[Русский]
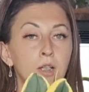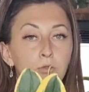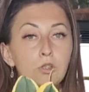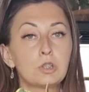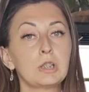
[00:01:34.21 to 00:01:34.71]

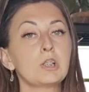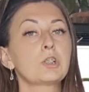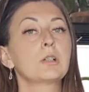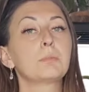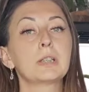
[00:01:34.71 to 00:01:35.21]
Точно так же,
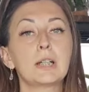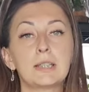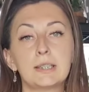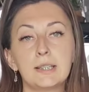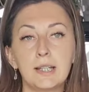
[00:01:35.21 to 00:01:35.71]
как моя
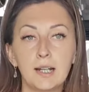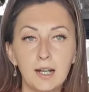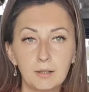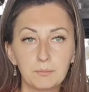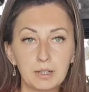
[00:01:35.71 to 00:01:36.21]
орхидея
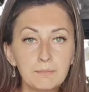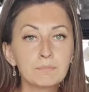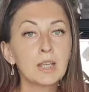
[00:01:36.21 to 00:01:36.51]
Абба.